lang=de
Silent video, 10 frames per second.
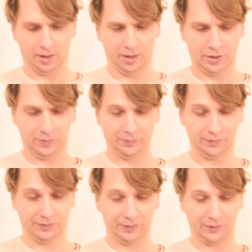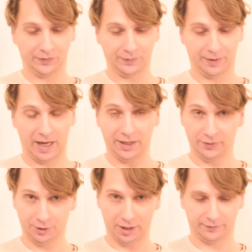ähm, es war eine
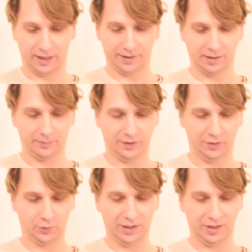Antwort auf ein anderes Video,